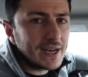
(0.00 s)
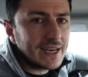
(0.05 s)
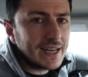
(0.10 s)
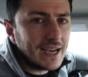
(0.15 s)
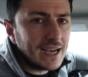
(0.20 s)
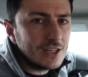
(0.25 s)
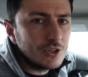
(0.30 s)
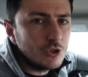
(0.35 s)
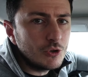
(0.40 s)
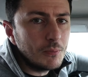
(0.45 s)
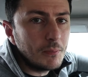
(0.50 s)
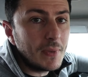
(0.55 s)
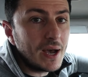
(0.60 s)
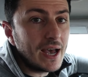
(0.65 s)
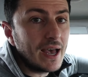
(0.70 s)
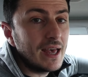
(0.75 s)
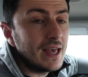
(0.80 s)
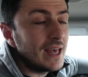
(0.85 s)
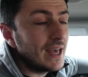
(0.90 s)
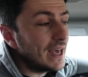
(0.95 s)
marcato,
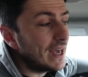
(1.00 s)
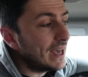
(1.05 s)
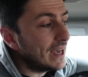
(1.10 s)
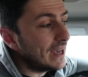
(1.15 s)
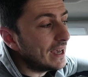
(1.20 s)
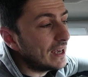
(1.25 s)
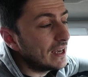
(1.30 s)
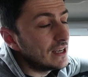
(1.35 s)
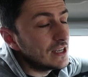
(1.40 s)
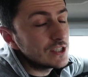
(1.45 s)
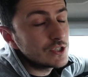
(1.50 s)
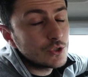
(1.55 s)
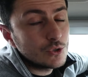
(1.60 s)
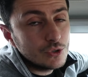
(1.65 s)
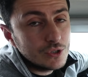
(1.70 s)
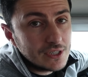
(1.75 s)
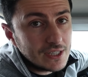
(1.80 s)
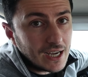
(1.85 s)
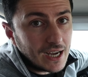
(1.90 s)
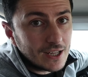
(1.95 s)
ma è
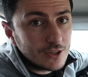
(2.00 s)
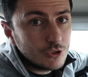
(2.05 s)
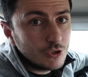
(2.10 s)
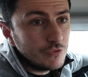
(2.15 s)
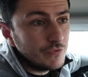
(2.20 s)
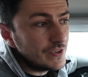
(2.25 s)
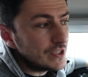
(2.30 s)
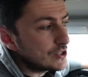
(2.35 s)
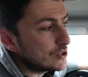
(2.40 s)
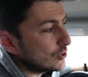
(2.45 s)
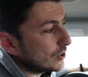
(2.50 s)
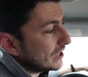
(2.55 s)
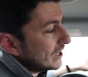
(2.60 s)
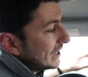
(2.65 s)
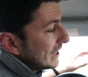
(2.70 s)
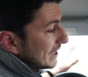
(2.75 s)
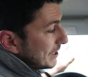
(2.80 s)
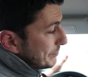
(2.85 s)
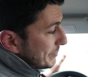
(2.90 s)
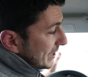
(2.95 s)
scontato visto
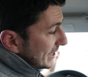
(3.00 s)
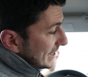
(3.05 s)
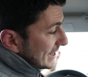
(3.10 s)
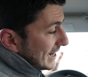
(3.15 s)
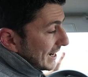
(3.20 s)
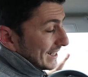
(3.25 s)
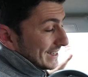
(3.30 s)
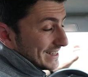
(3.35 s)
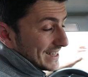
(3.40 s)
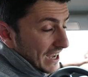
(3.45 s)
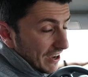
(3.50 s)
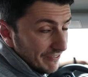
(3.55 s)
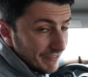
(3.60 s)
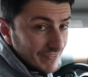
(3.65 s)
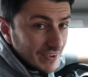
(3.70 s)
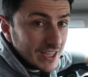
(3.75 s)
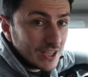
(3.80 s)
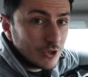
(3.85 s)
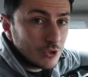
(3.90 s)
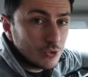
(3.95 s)
che riprenderà
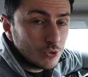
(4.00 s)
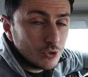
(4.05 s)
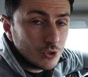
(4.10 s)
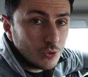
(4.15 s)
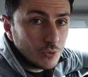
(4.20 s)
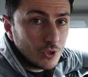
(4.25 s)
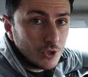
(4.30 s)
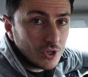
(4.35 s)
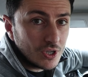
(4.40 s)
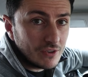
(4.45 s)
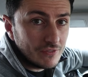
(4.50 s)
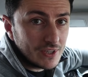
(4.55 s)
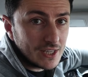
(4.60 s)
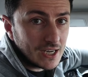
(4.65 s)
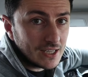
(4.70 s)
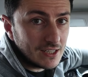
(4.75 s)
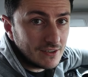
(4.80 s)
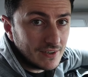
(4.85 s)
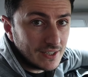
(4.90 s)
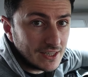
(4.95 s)
davvero tutto quello che
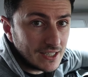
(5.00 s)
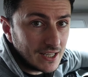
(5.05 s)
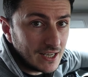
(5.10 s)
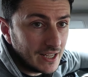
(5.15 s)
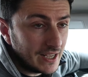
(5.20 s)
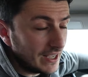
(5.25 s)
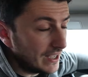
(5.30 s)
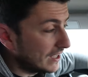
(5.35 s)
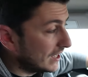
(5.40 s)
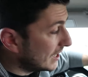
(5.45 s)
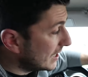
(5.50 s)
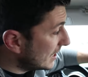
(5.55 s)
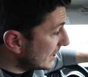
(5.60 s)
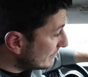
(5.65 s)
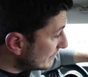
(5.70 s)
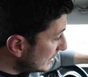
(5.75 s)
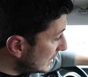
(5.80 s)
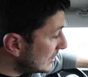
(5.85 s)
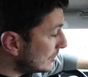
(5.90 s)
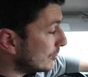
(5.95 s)
vedrà davanti a lei.
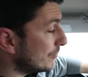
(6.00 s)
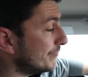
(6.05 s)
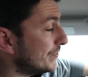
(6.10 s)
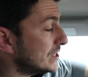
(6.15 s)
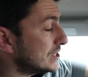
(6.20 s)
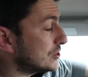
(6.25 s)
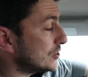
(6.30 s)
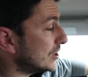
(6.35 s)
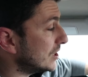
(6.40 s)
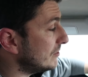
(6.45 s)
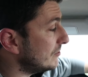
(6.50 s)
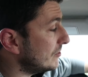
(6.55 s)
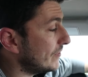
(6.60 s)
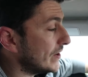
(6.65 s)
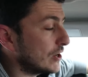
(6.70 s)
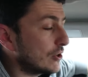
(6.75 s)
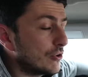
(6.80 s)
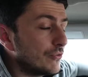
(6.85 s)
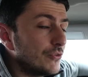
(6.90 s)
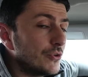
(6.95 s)
In confezione vi
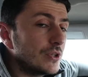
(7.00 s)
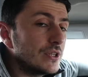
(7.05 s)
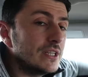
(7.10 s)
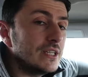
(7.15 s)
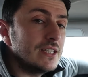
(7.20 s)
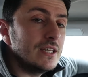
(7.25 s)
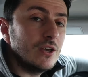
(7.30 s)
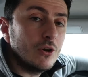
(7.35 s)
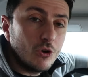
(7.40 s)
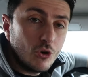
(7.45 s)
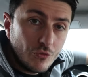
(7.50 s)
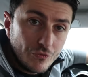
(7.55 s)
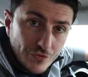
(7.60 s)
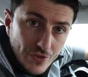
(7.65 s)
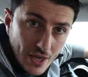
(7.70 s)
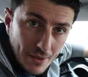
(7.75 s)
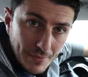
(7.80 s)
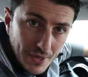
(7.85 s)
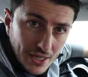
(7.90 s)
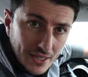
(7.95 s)
vengono forniti
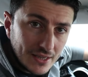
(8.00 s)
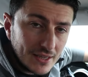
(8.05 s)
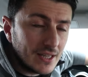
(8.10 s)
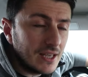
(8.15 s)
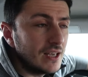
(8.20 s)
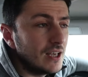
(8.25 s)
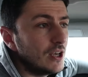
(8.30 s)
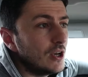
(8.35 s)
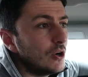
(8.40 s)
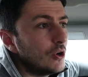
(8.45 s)
ovviamente,